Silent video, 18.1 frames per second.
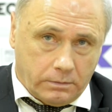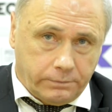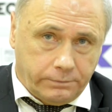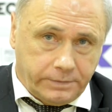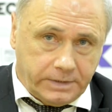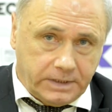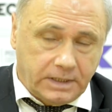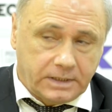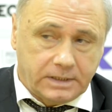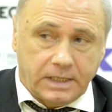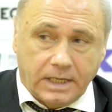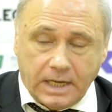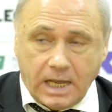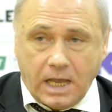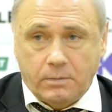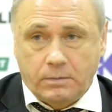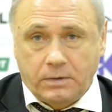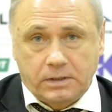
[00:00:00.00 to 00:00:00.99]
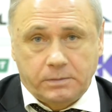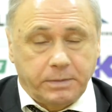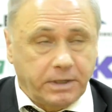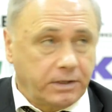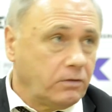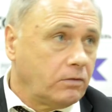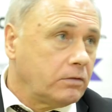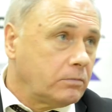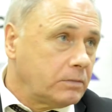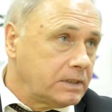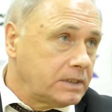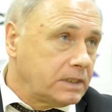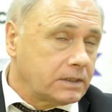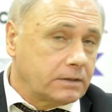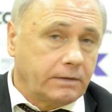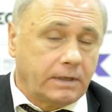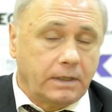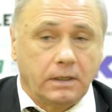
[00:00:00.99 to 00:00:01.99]
всех слагаемых спортивного
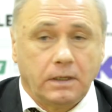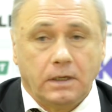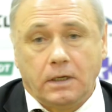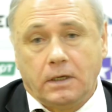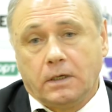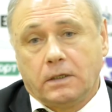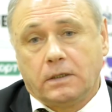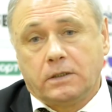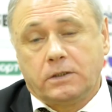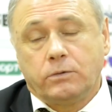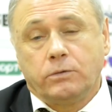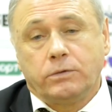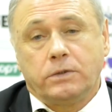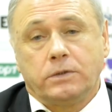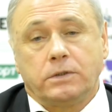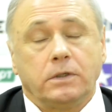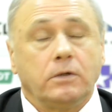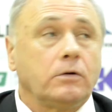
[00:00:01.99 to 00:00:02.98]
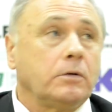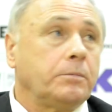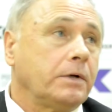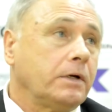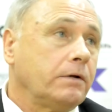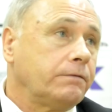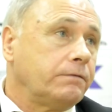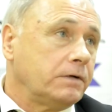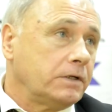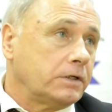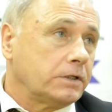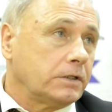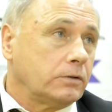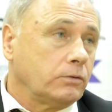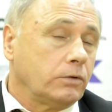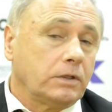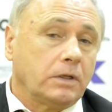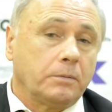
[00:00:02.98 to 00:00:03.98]
мастерства на сегодняшний день КПРФ выше.
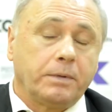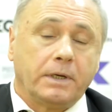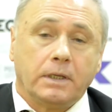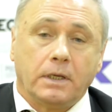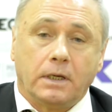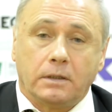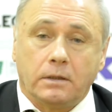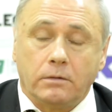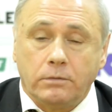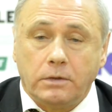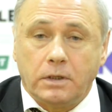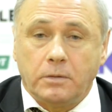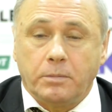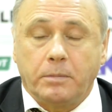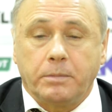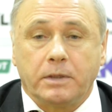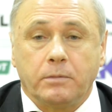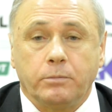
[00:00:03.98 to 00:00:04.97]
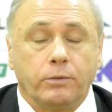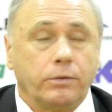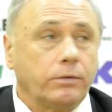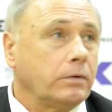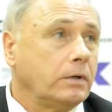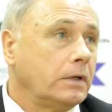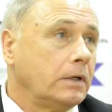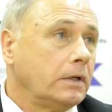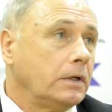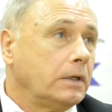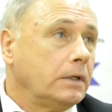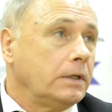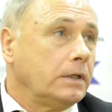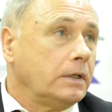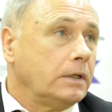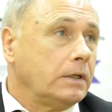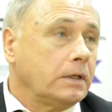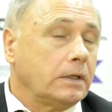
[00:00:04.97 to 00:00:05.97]
Но ну, это понятно, у них и по подбору
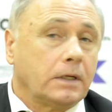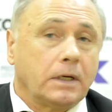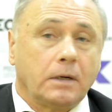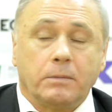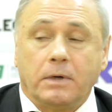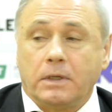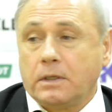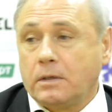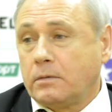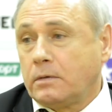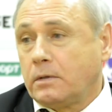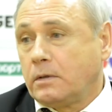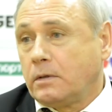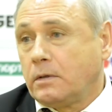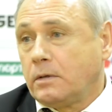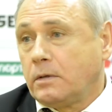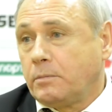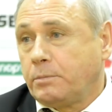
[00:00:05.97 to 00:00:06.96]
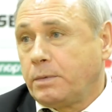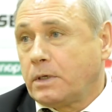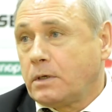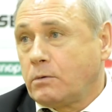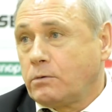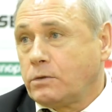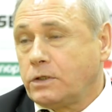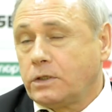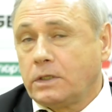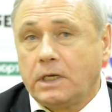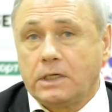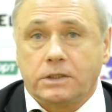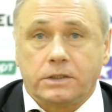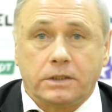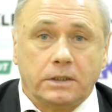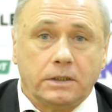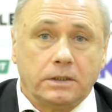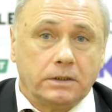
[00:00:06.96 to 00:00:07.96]
и команда э, покруче
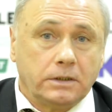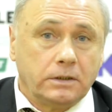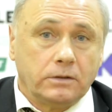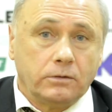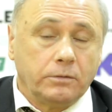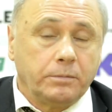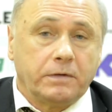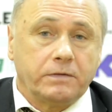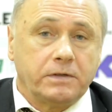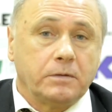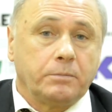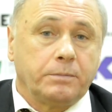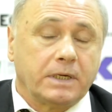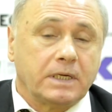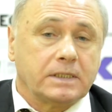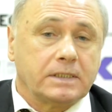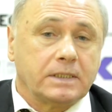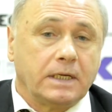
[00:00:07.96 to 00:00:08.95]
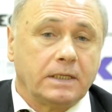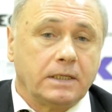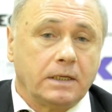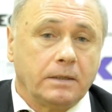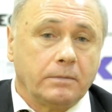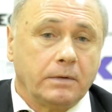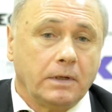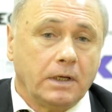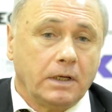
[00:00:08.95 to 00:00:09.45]
нашей, ну, по всем показателям.